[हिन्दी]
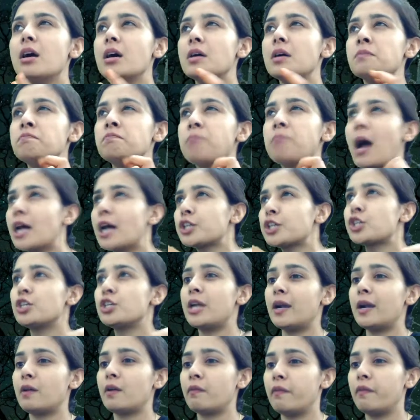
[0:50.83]

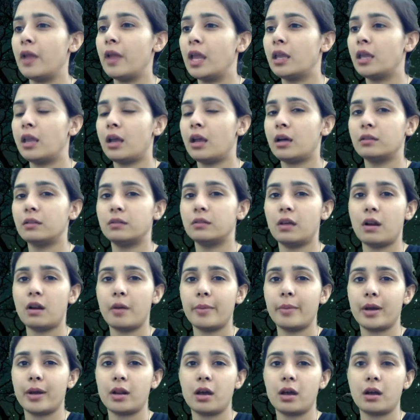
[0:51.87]
पैशनेट वे के अंदर
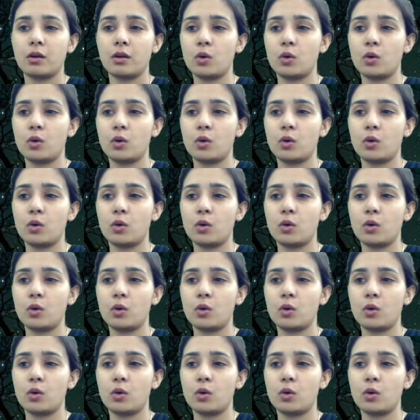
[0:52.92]
हमारा